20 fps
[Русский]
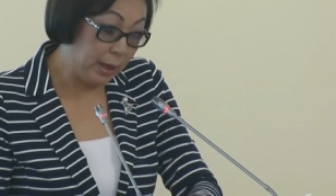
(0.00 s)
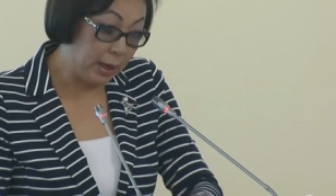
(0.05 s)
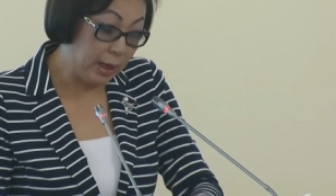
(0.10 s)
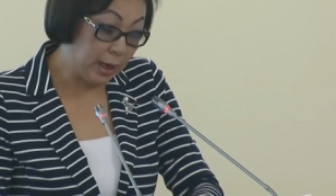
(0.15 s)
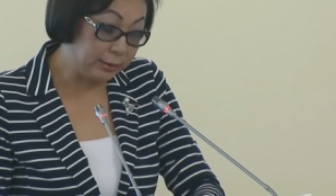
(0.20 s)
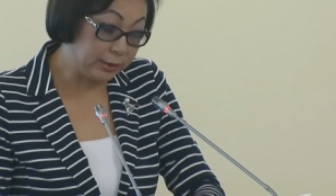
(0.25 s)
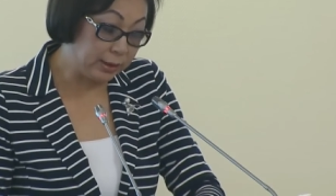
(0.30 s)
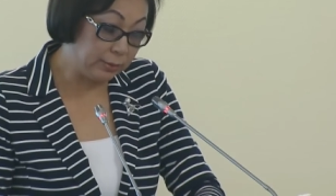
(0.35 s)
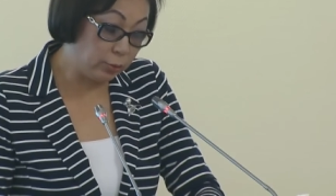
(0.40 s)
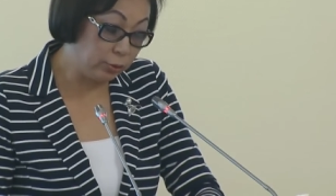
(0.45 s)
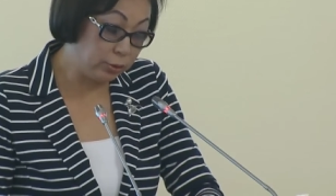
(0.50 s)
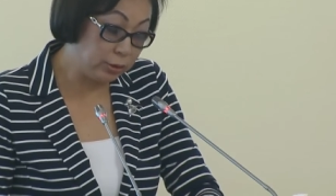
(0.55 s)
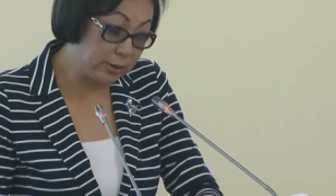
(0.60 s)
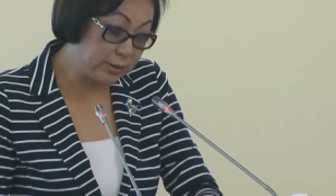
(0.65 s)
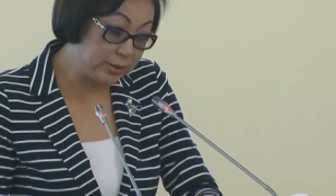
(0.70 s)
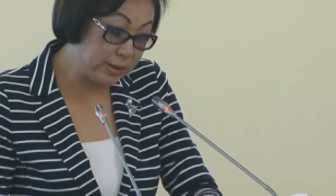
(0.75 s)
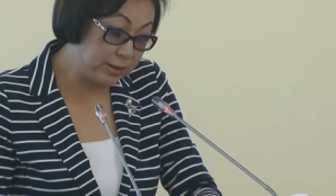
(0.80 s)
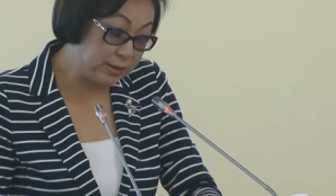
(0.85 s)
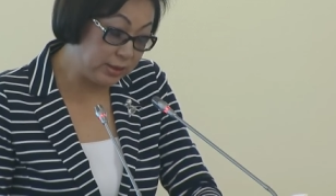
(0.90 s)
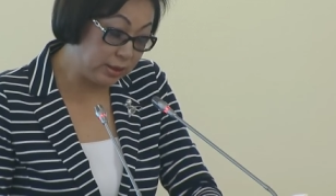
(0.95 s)
Отработана
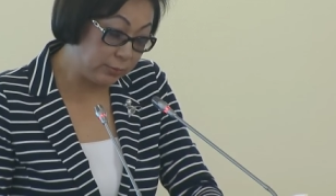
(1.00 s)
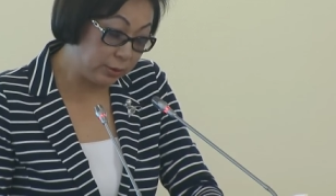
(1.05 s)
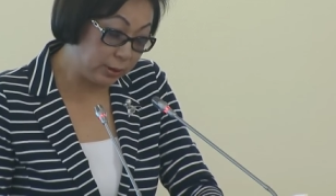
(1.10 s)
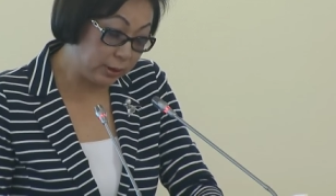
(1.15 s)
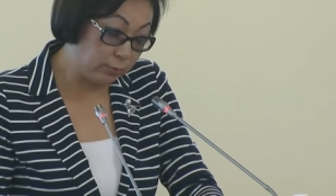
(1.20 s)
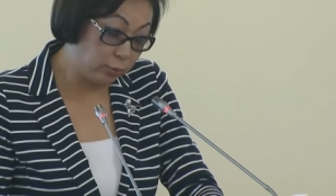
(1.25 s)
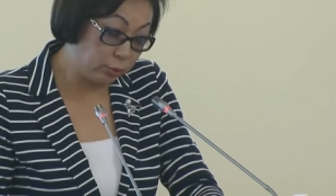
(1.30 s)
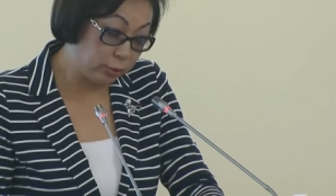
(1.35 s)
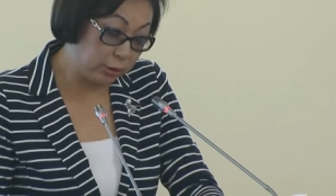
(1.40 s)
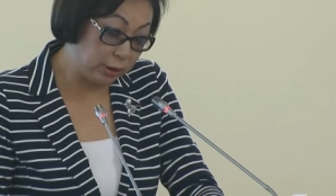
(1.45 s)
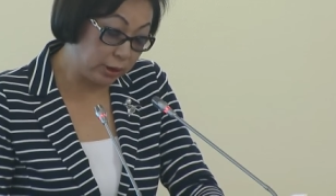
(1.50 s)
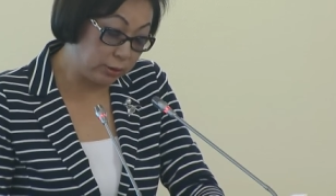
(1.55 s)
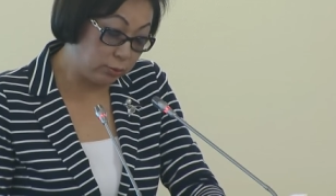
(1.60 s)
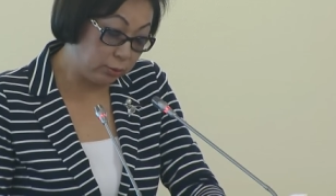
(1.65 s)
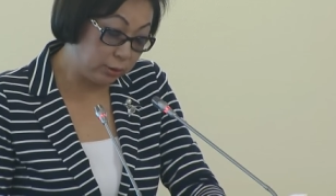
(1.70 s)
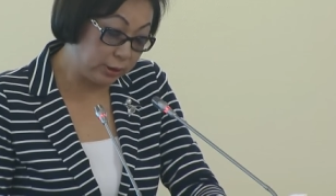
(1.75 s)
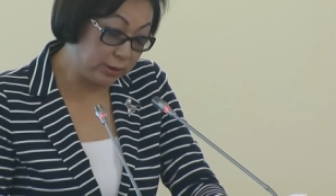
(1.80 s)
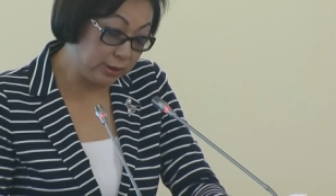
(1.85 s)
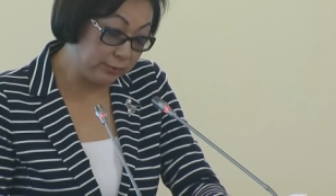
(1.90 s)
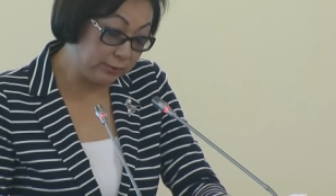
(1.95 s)
система работы
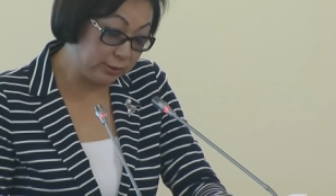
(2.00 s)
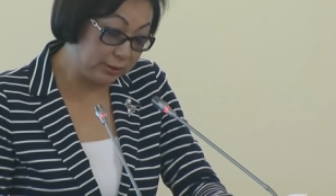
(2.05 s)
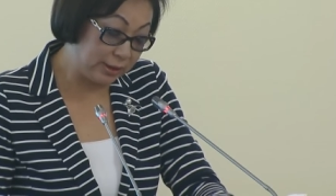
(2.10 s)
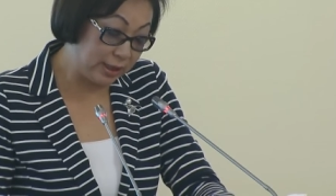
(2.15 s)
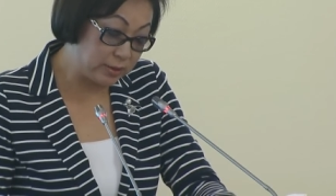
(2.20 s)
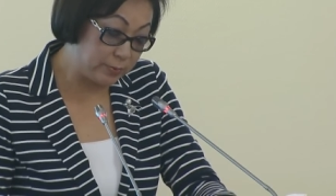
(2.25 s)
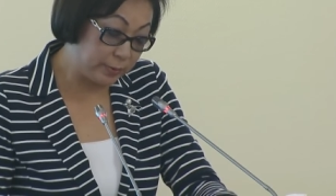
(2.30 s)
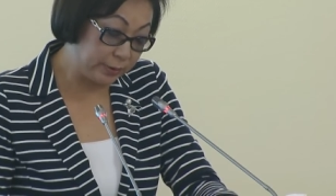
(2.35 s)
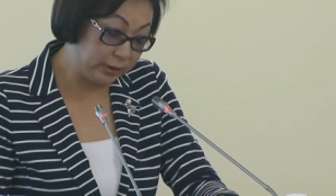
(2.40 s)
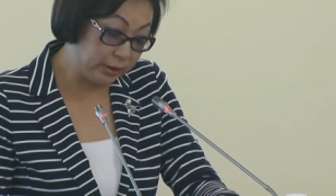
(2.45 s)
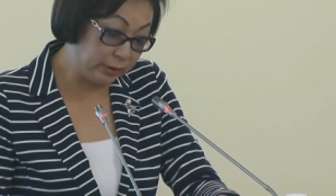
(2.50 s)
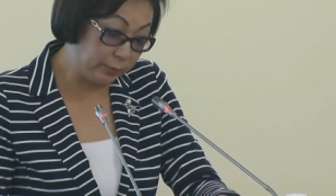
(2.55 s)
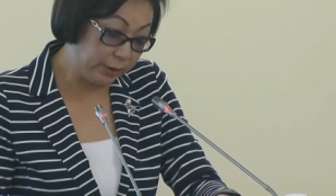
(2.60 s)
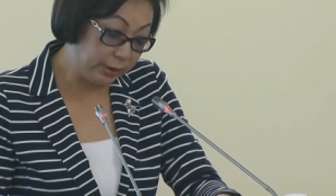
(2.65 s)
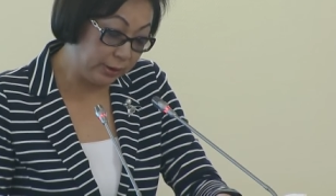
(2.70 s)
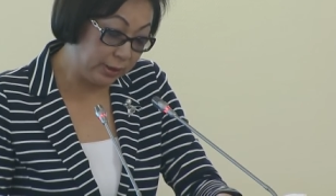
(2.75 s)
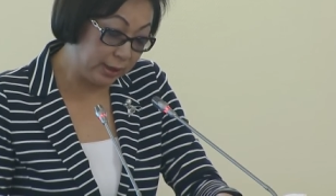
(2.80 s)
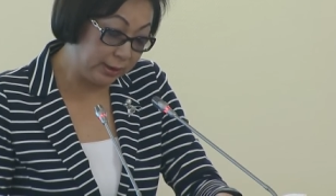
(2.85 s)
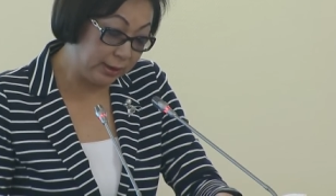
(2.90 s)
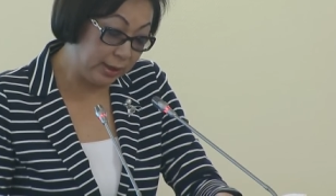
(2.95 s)
консультативно-транспортных
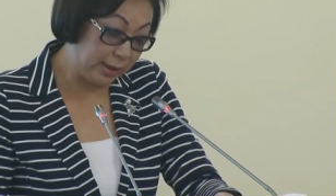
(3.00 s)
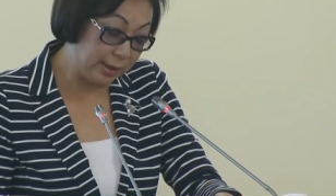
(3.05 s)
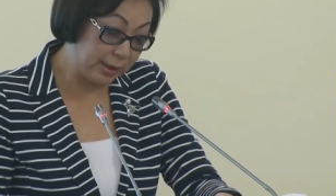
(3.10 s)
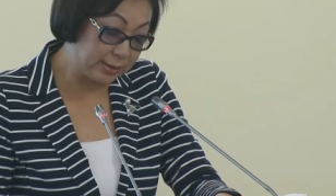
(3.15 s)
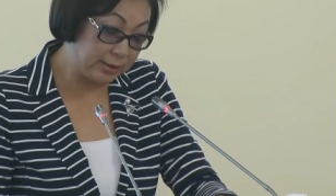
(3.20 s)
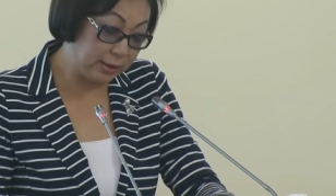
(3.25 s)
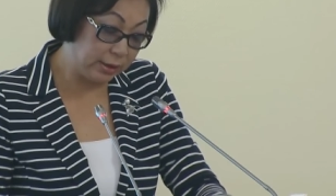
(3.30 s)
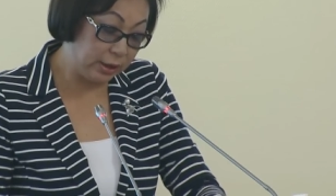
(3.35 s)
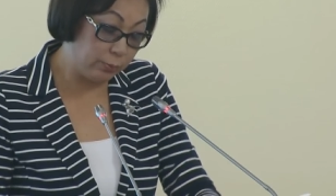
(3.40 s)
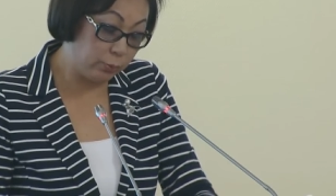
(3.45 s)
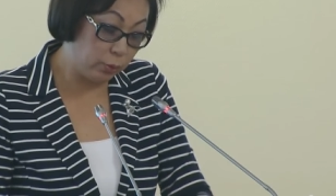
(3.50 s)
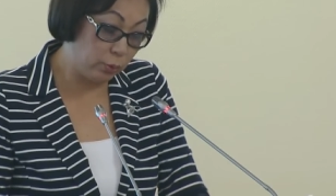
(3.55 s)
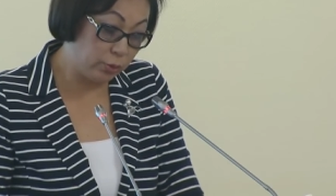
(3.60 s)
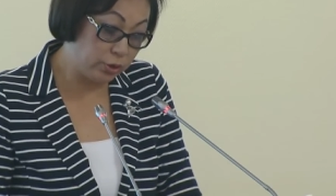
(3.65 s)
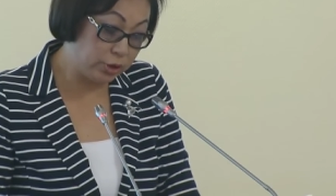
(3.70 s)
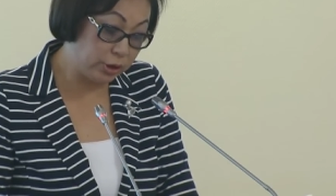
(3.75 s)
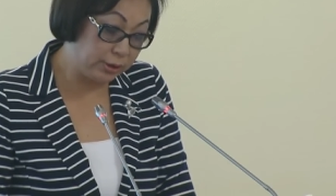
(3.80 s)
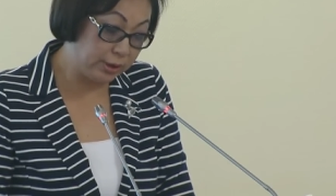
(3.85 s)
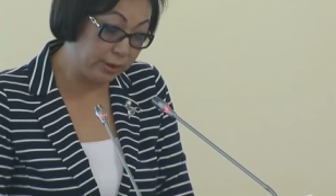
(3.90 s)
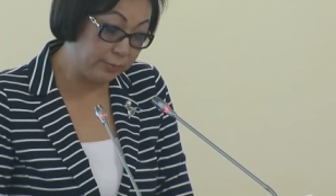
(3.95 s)
бригад для оказания
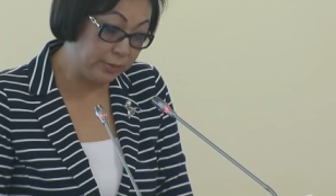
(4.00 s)
помощи на